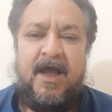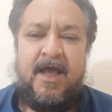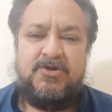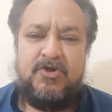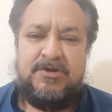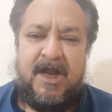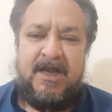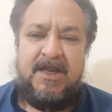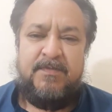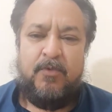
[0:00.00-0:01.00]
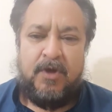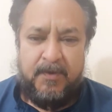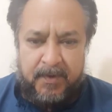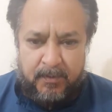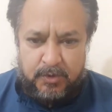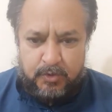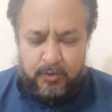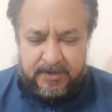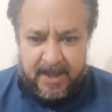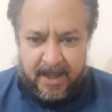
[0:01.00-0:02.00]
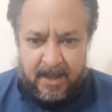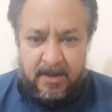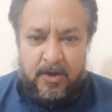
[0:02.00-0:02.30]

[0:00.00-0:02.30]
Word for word: आया सोसाइटी मौके पे मौजूद है